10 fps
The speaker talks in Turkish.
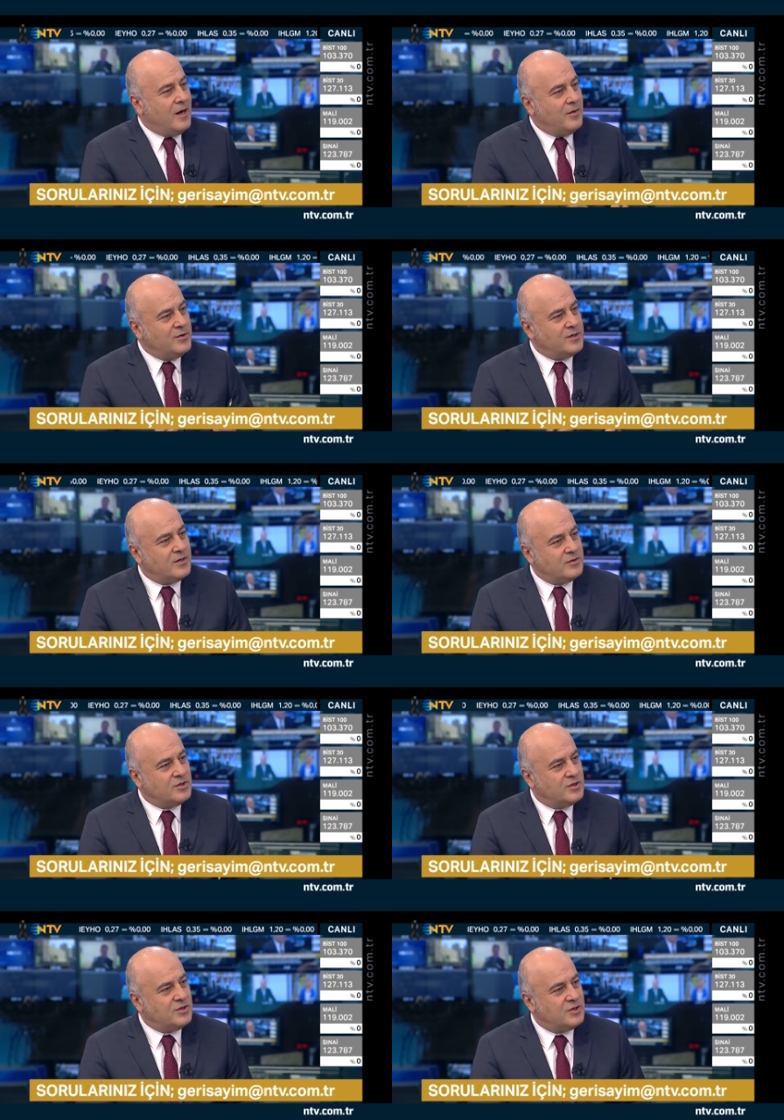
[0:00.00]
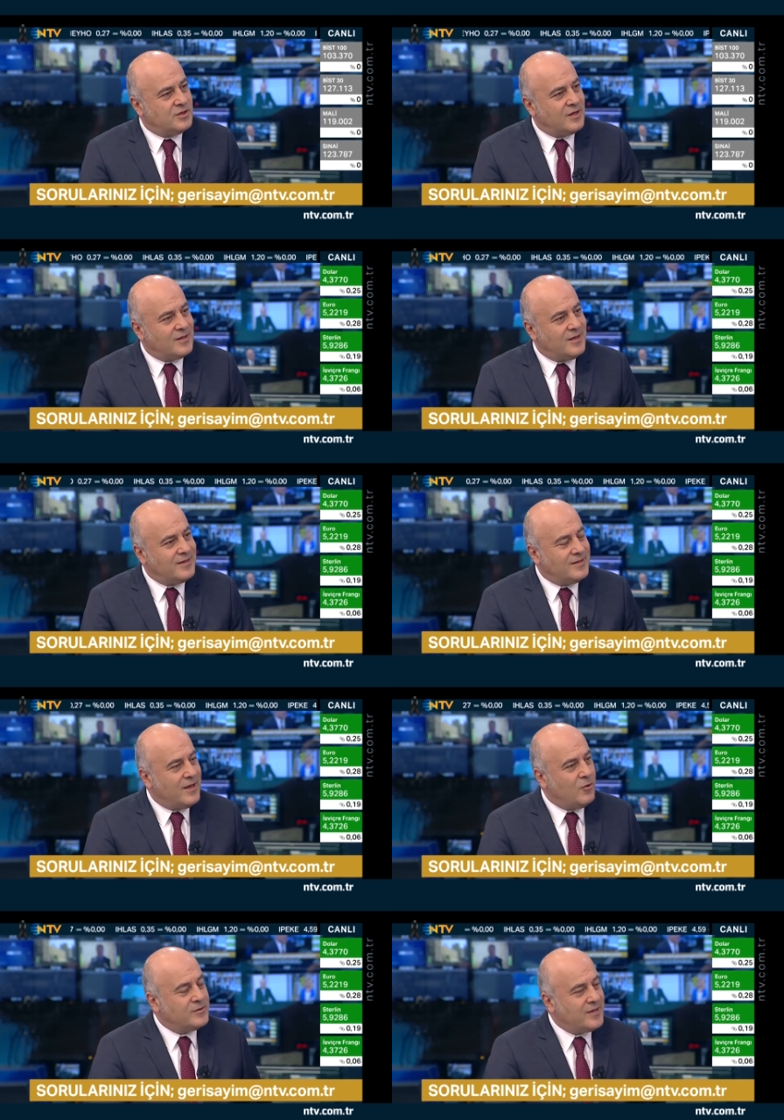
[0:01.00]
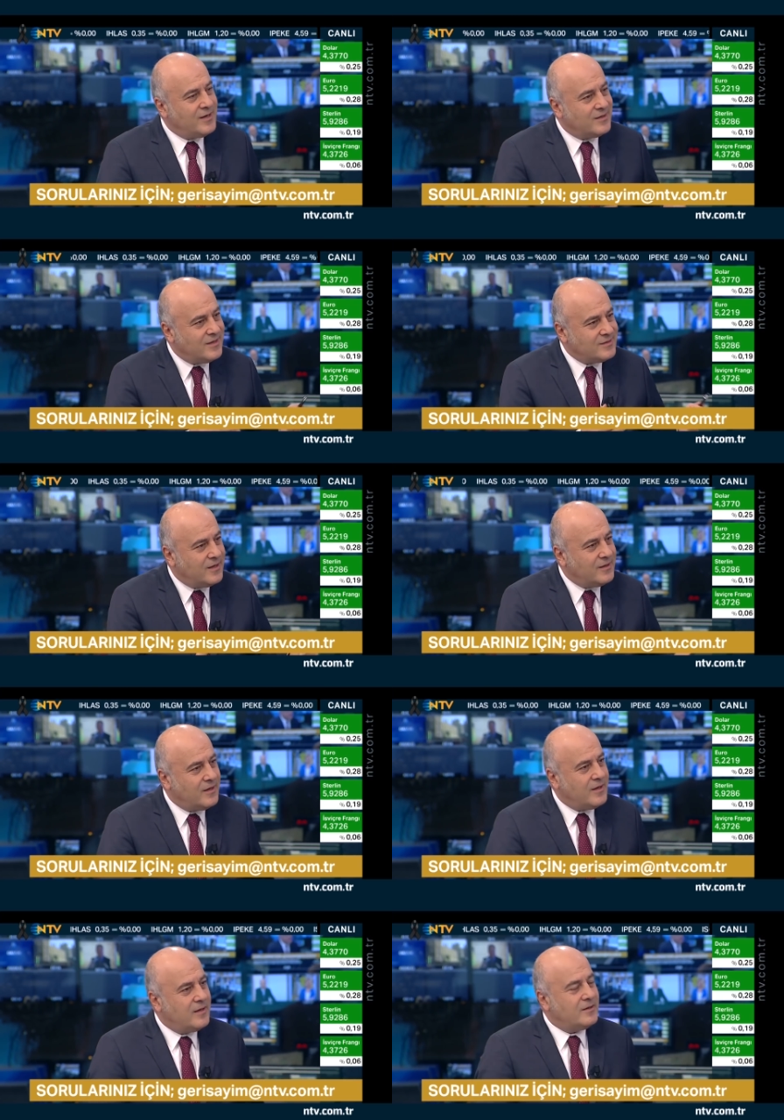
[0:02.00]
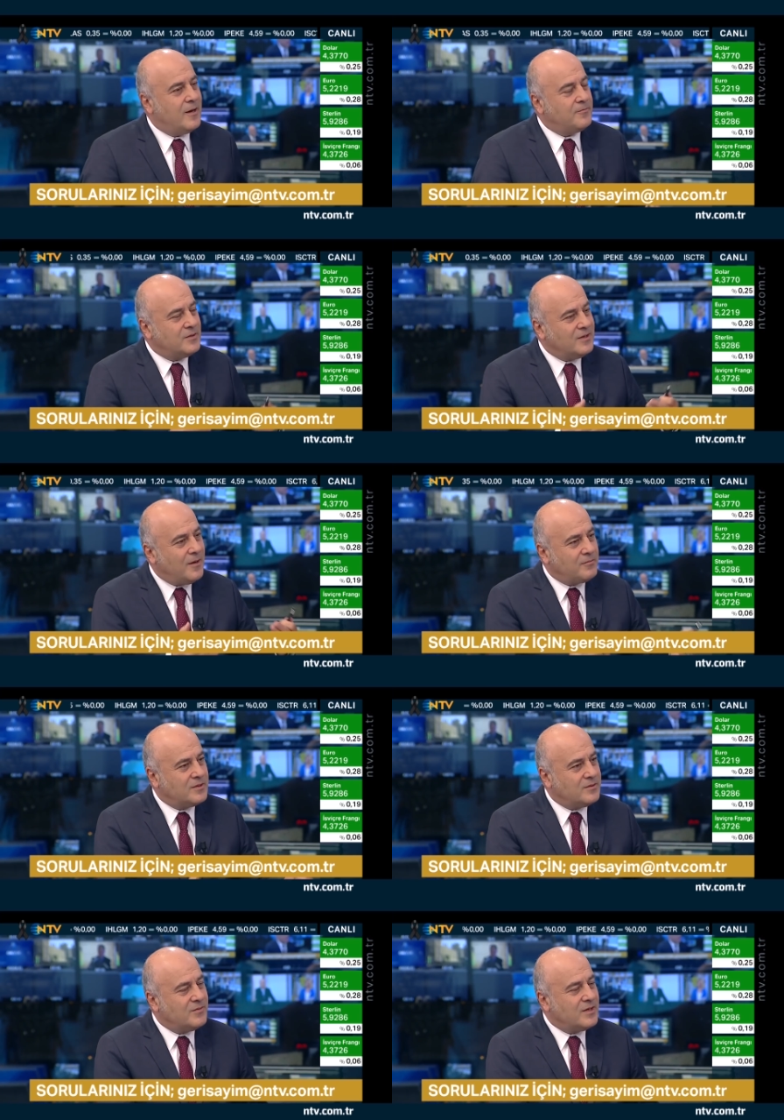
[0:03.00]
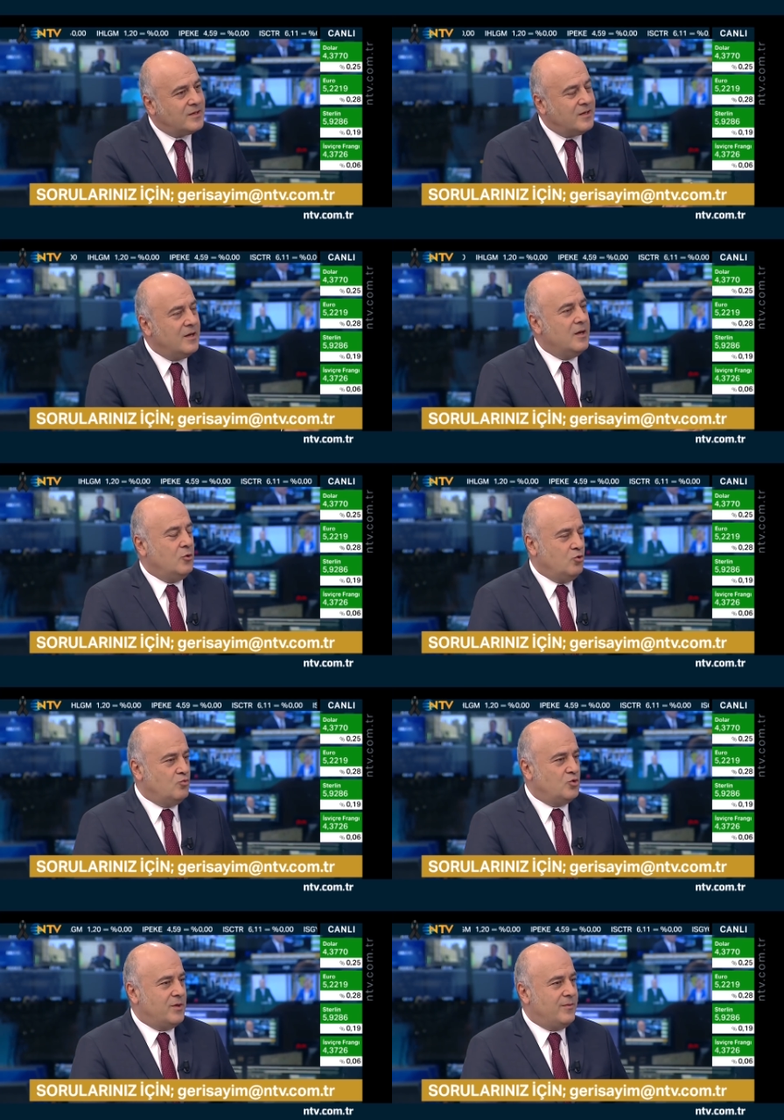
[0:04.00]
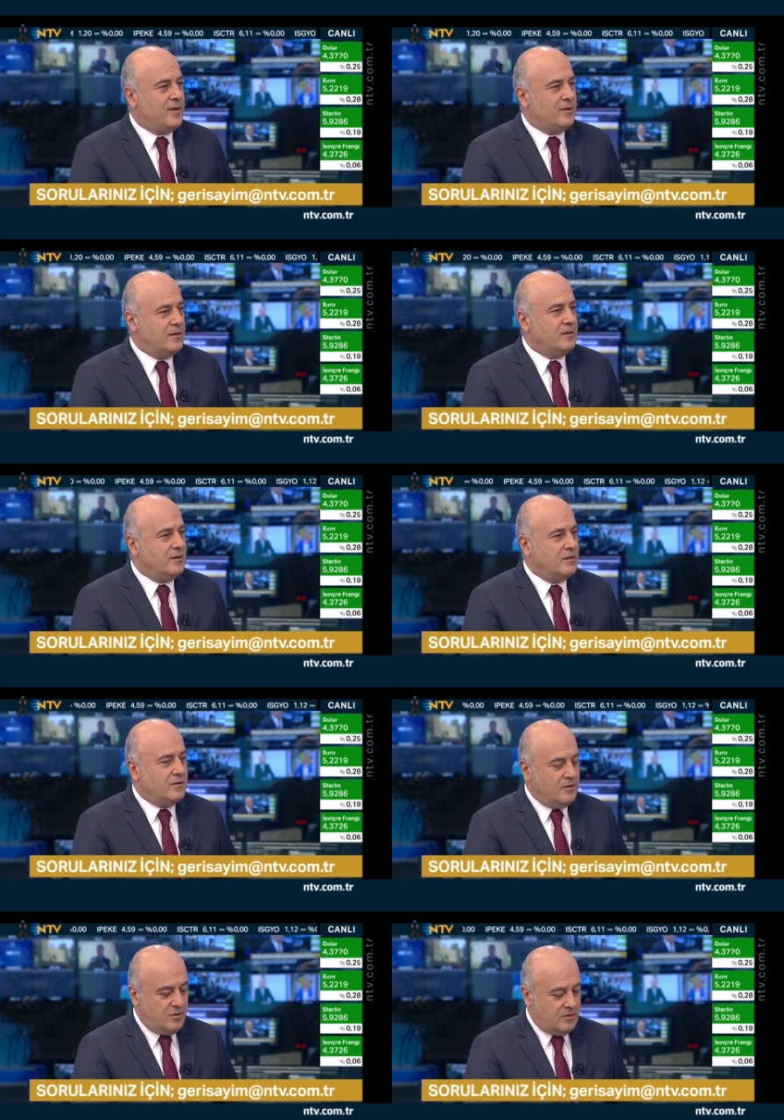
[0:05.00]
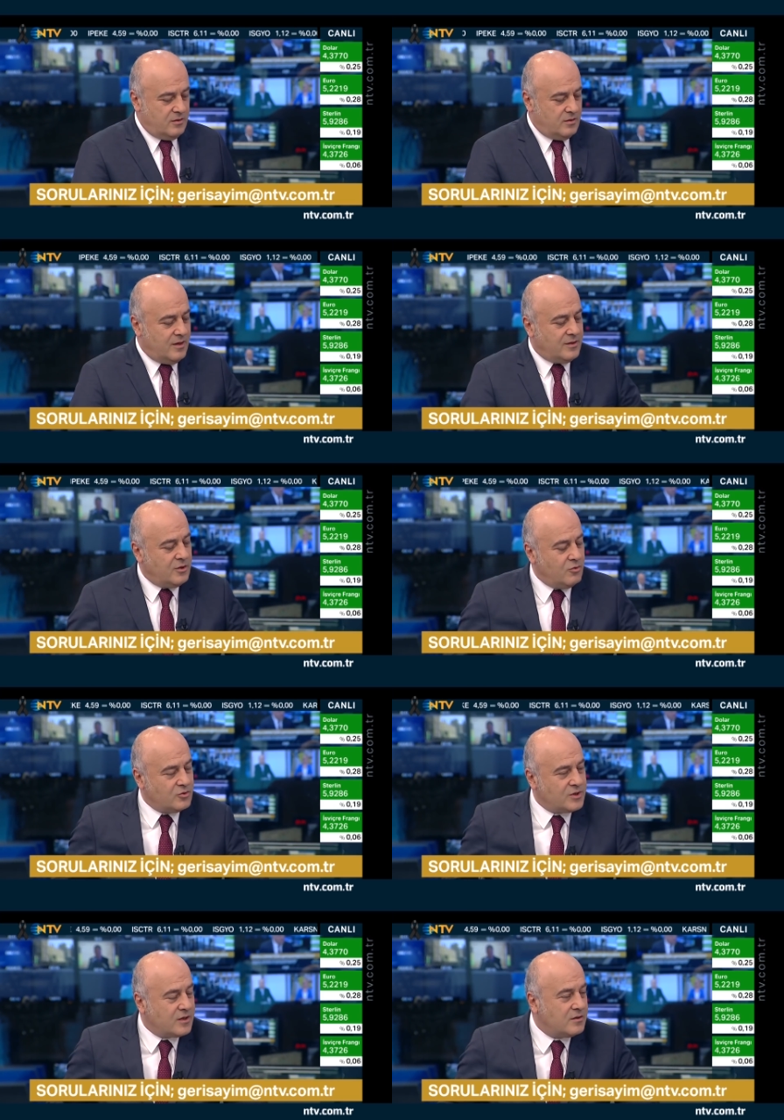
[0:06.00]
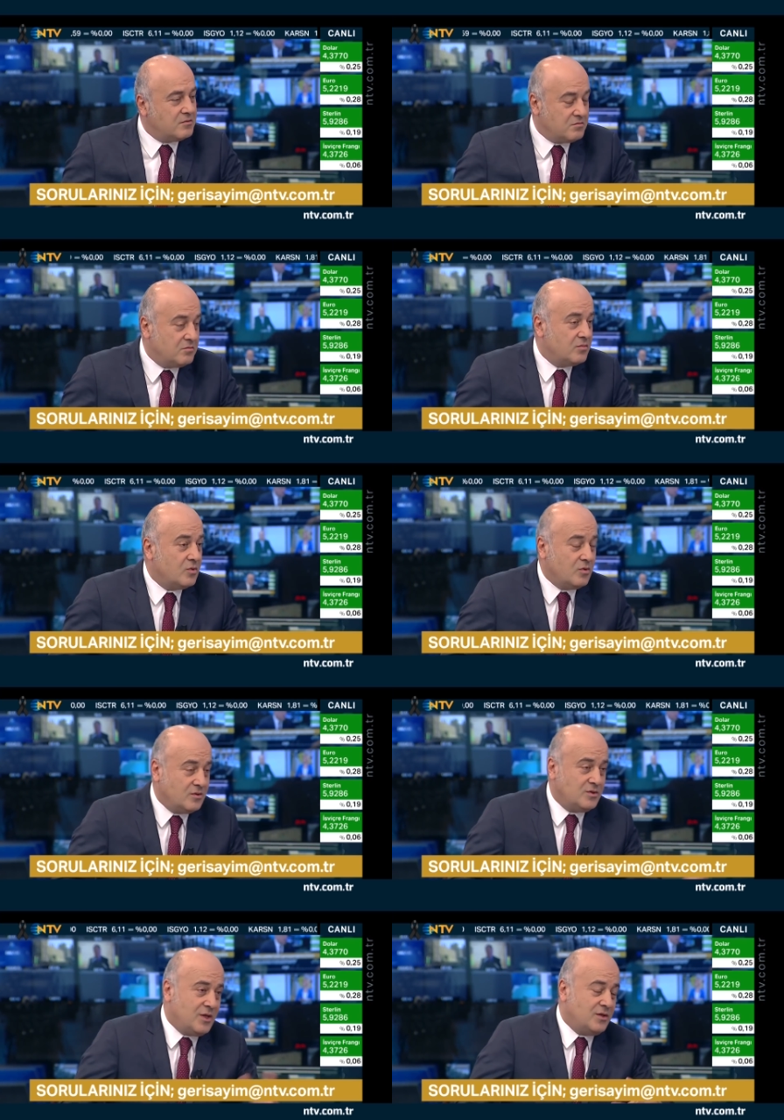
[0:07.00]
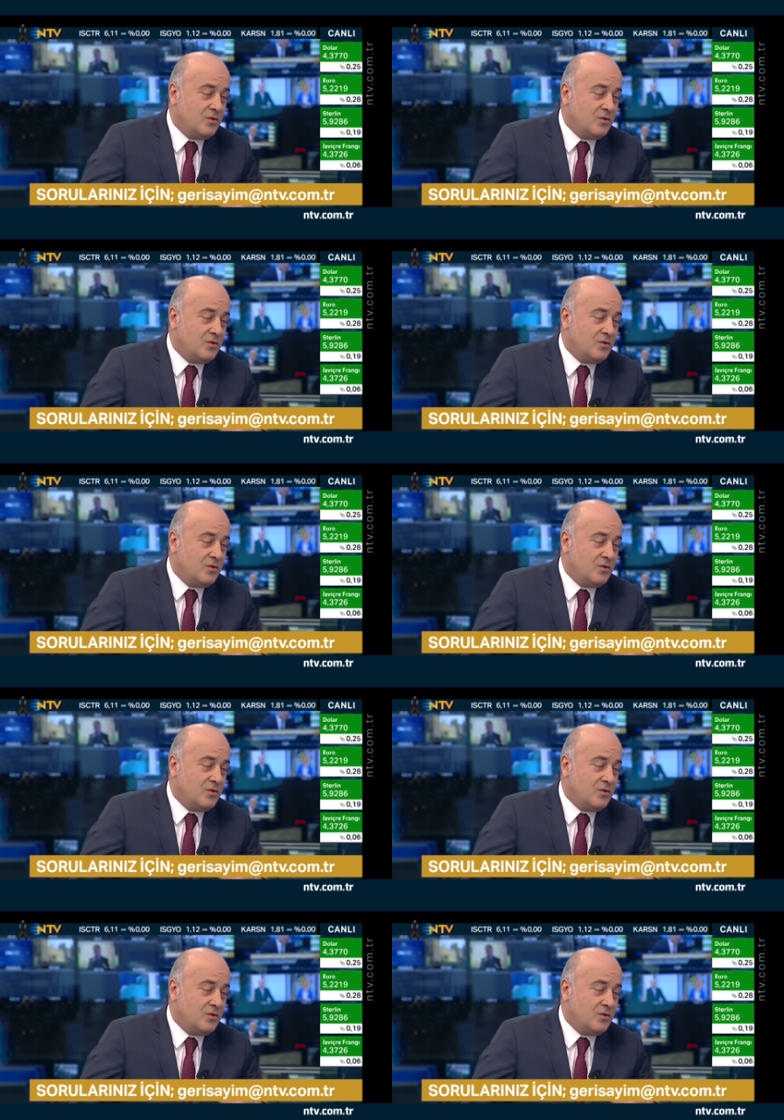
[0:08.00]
Amerika'nın Çin şirketlerine özellikle ZTE'ye yaptığı yaptırımdaki yumuşama e, etkili olacak. Evet. İşte